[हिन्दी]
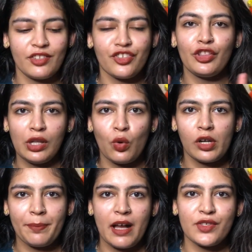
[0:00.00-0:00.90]
जिन लोगों
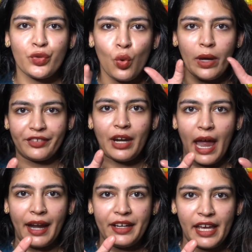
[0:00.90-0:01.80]
के पास दो एक्स्ट्रा
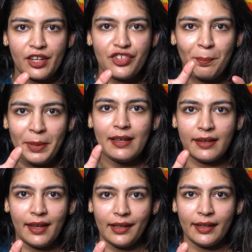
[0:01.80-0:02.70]
हैंड नहीं है ना चंपी
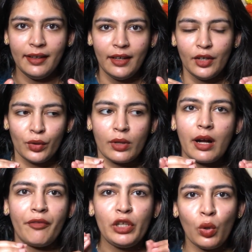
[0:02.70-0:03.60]
करने के लिए क्योंकि
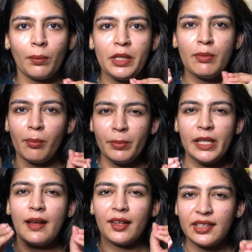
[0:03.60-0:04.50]
काफी लोग अपनी
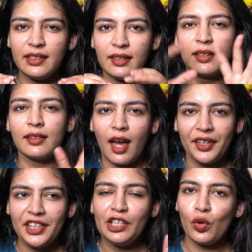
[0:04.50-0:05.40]
मम्मी दादी
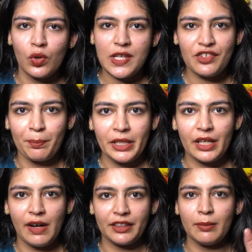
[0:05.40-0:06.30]
नानी इन लोगों से चंपी
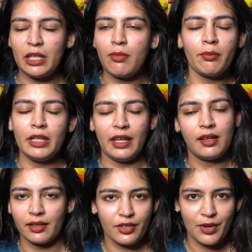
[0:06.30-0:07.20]
करवाते हैं मेरी मम्मी नहीं
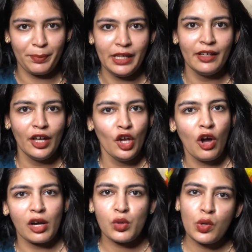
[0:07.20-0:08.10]
करते चंपी
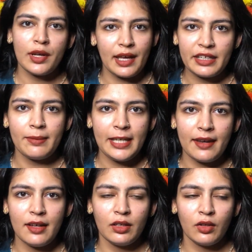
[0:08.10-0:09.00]
अगर उन्होंने करनी भी है
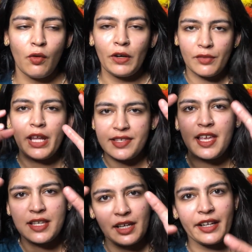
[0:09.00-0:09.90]
ना वो फटाफट ऐसे
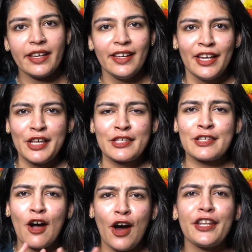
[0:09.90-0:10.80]
ऐसे करके
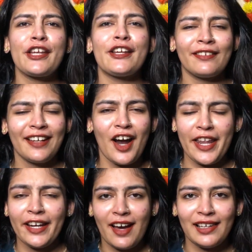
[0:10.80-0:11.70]
सारे
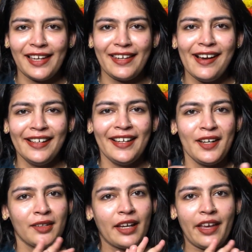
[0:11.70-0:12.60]
अड़े डाल के ना
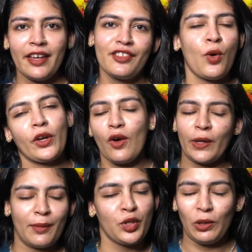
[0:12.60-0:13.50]
कहेंगे हो गया हो
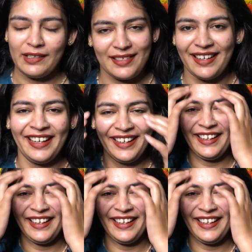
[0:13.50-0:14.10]
गया आप धोले सिर